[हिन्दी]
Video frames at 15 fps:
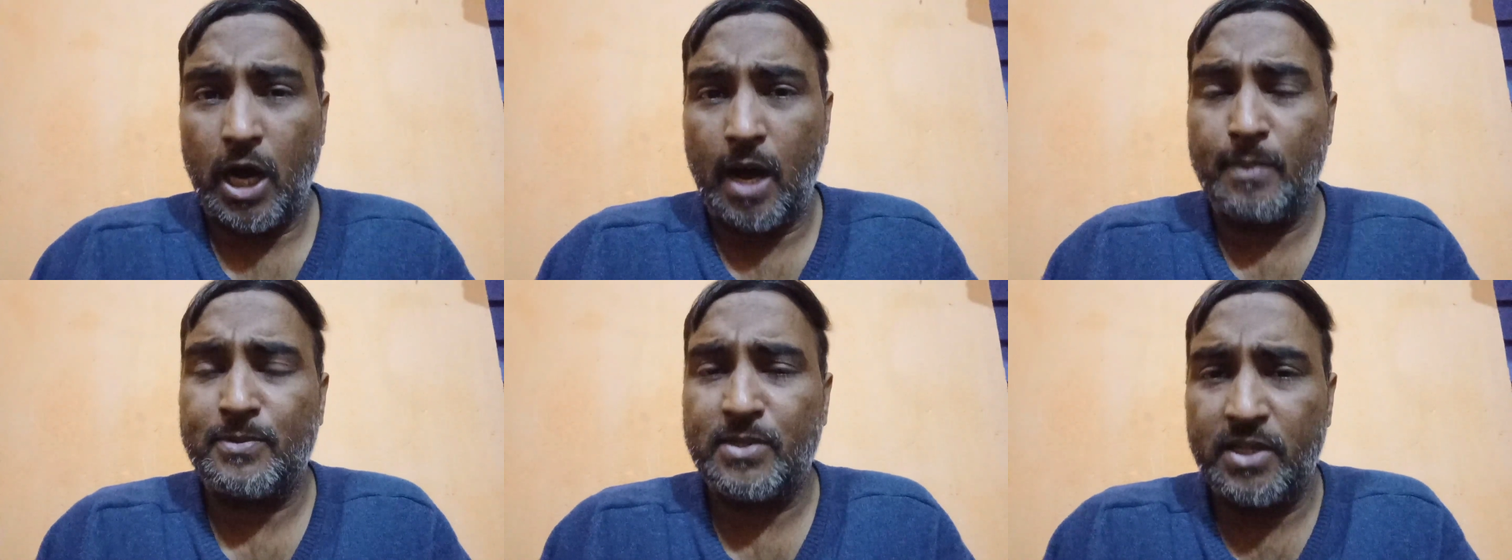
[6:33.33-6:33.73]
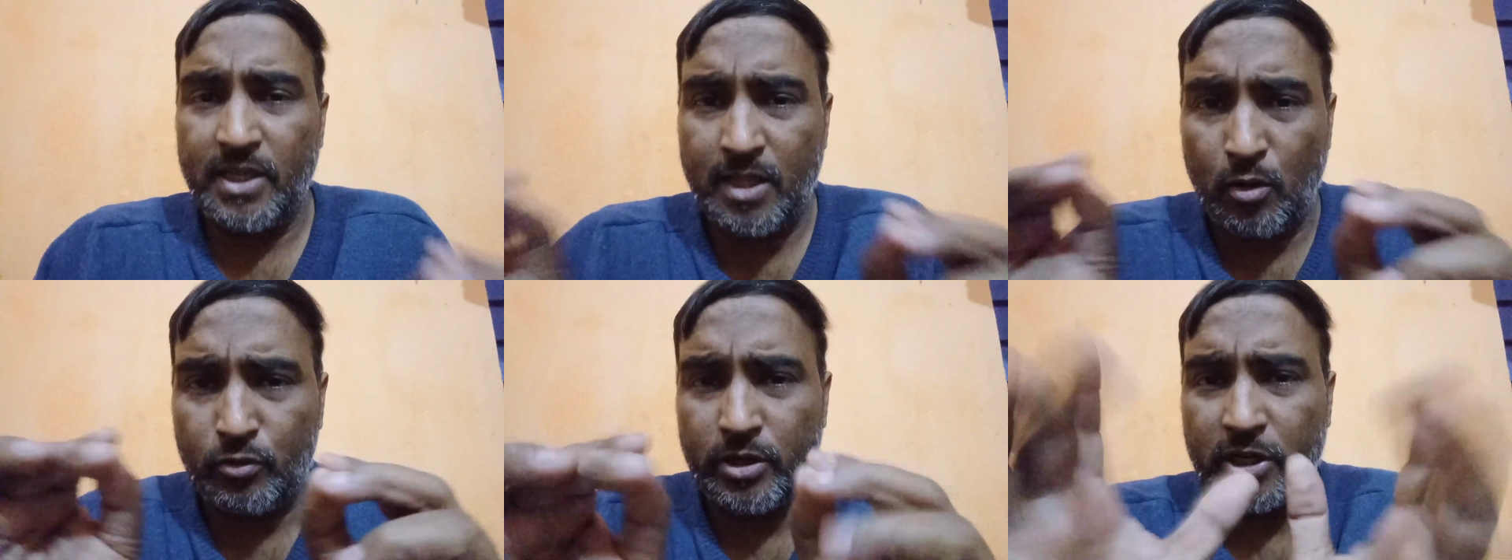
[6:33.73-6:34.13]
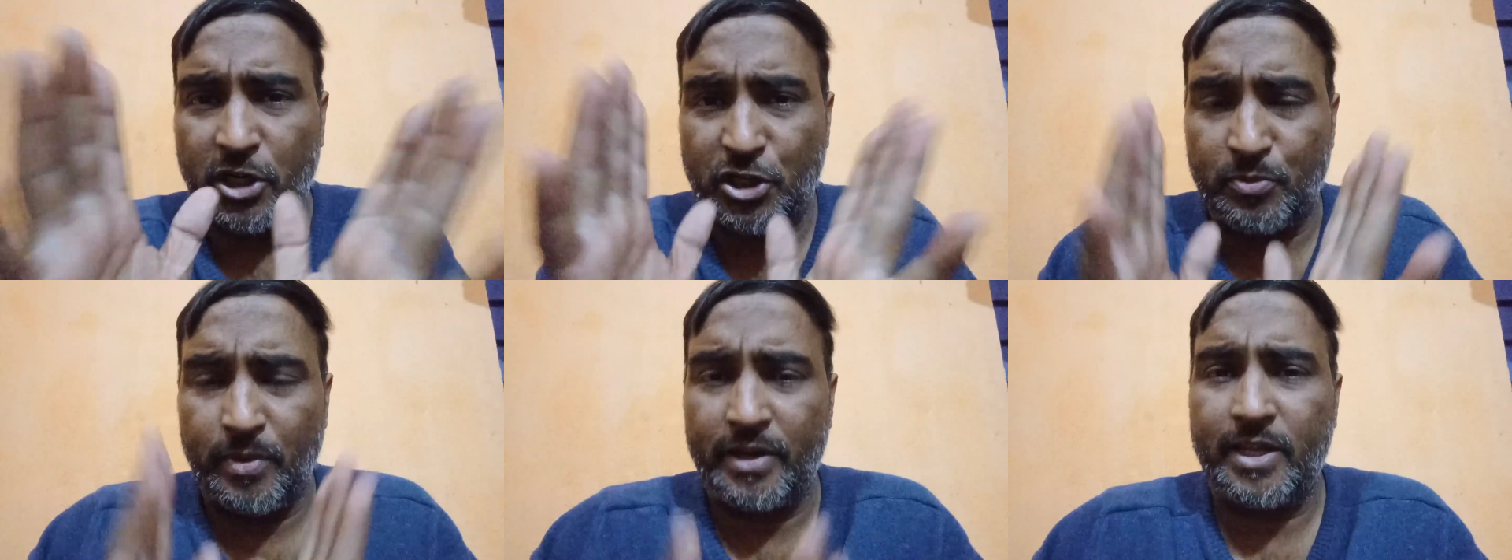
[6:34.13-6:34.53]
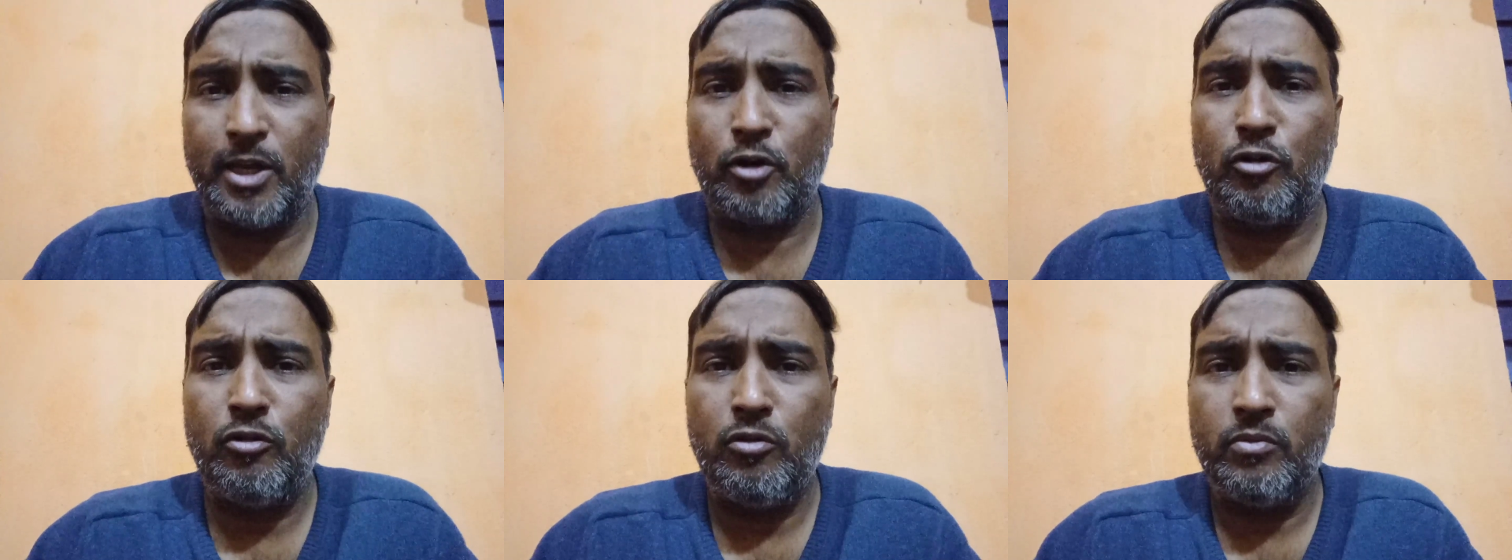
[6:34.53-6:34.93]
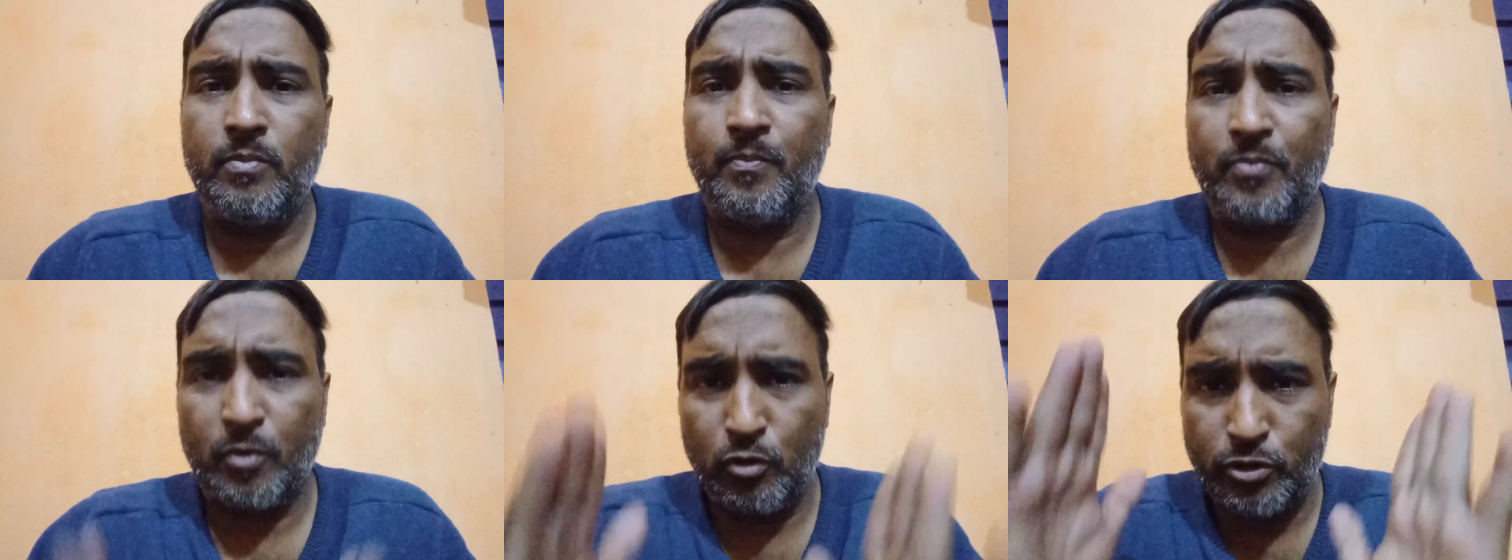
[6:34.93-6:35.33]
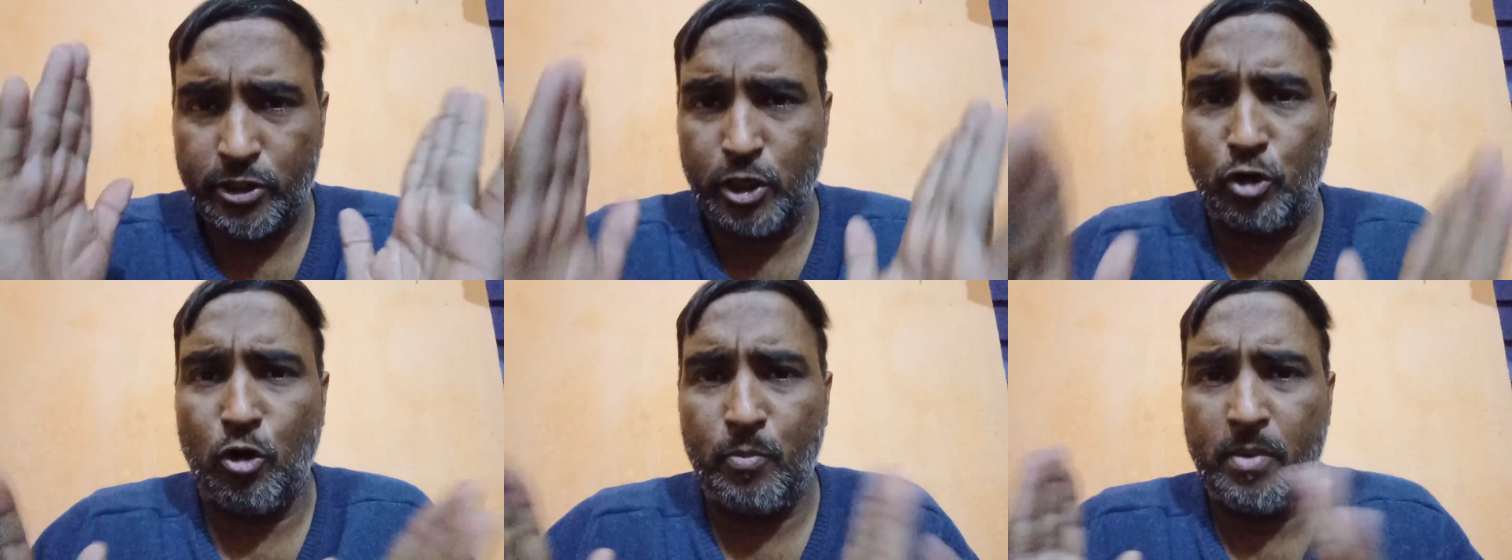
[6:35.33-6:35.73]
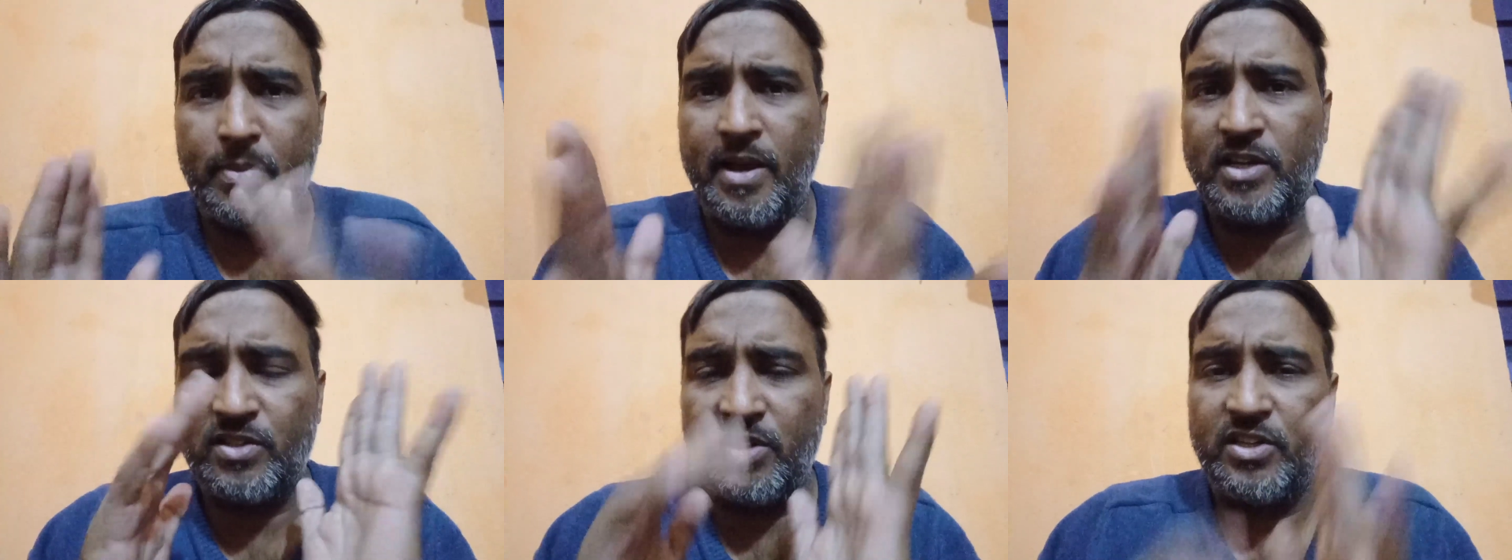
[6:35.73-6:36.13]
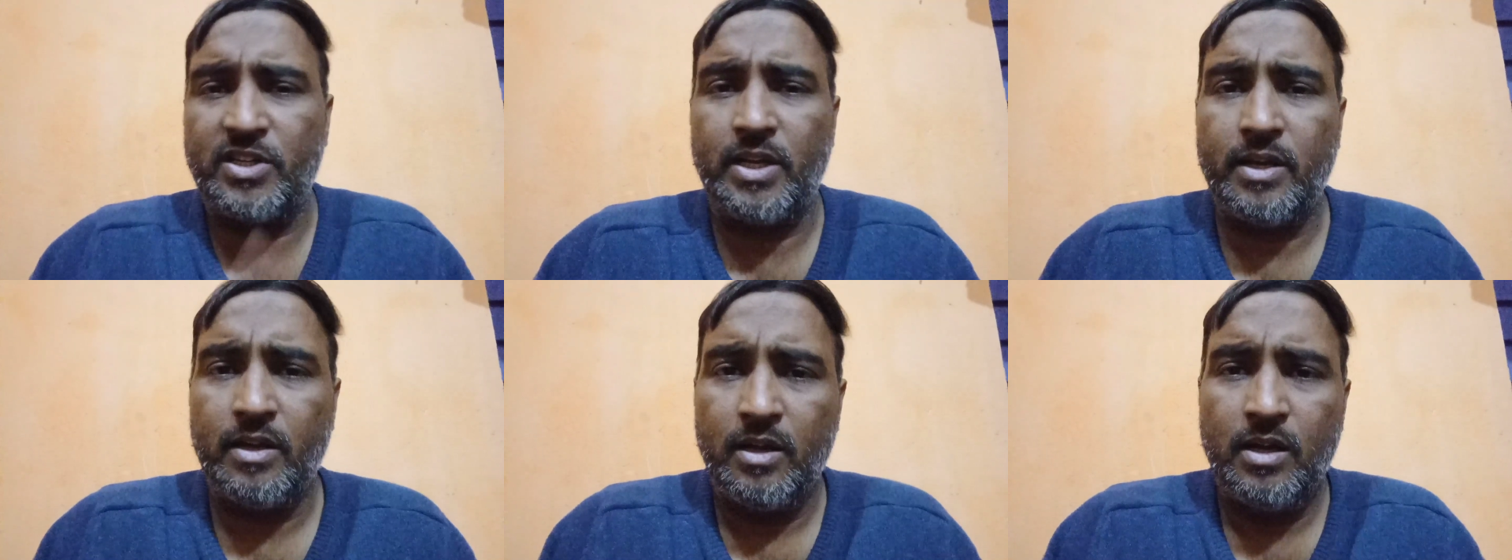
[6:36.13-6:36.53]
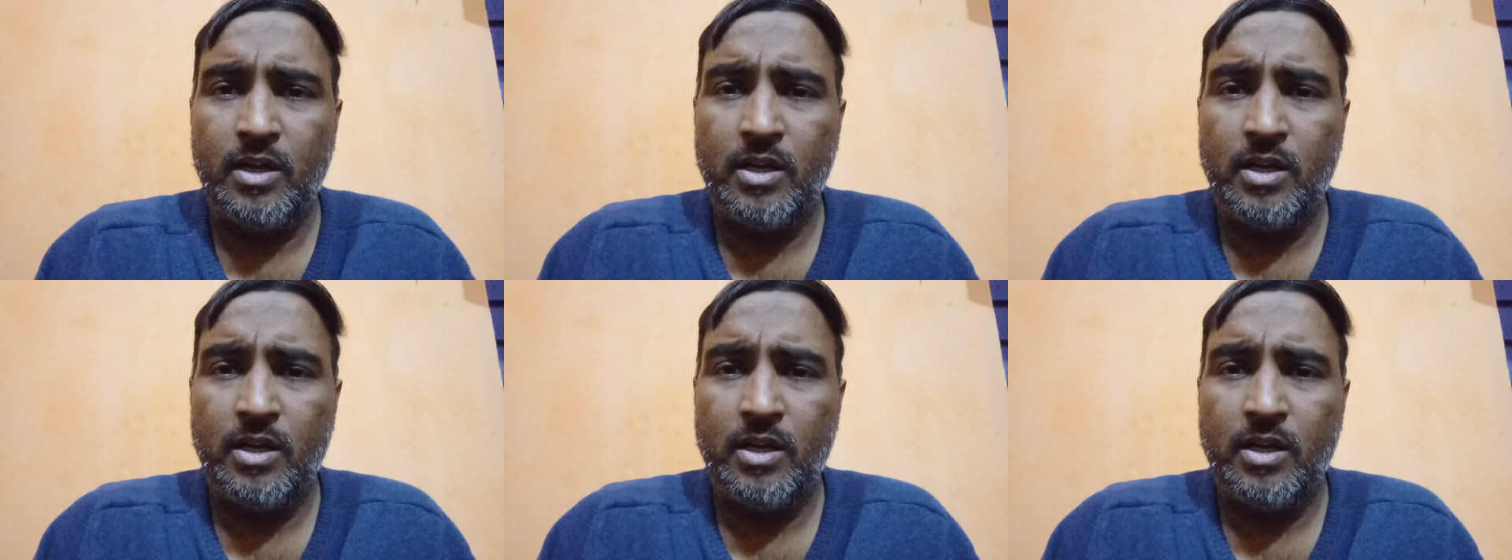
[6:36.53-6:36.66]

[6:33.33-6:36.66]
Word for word: आप सीधा उनके कस्टमर केयर को उसकी कॉपी भेज दीजिए